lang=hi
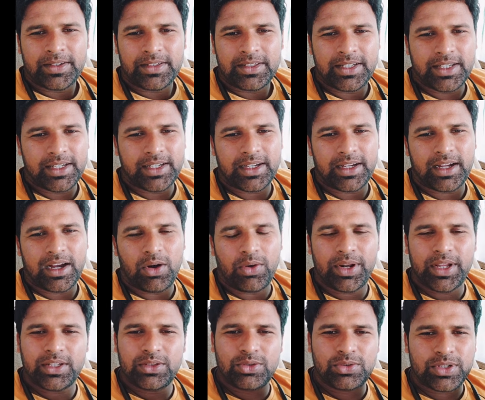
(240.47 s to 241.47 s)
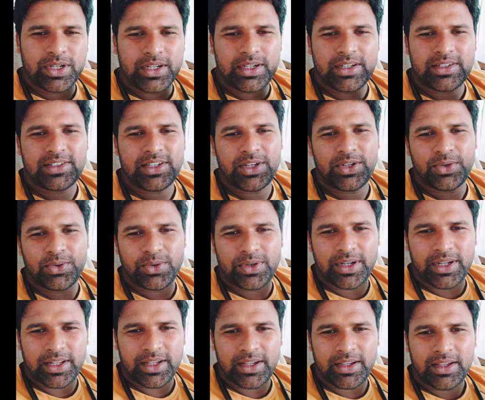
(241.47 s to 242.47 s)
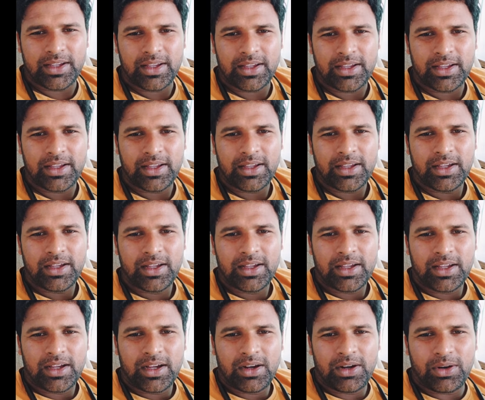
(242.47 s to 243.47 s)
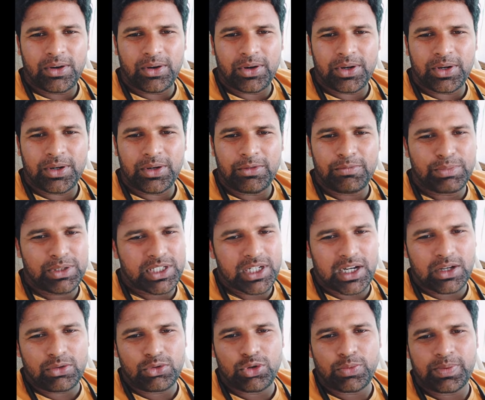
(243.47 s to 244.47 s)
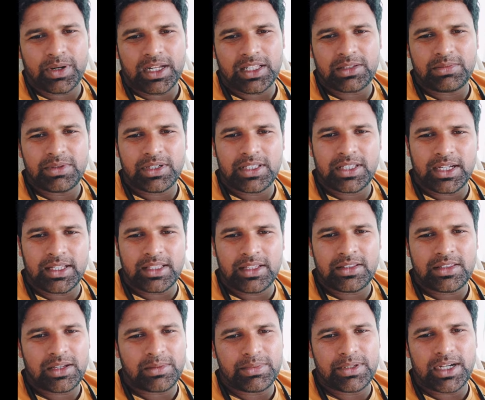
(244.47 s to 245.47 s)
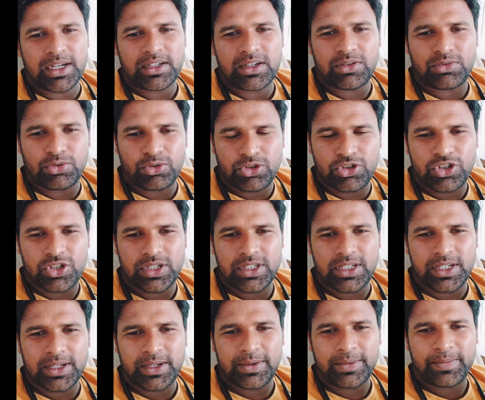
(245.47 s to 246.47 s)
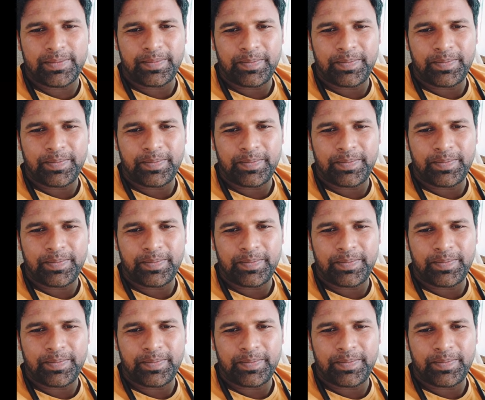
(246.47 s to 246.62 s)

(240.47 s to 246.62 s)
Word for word: ठीक है और एक दूसरे का सहयोग करें और विचारों को प्राथमिकता दें तब जाकर कुछ चीजें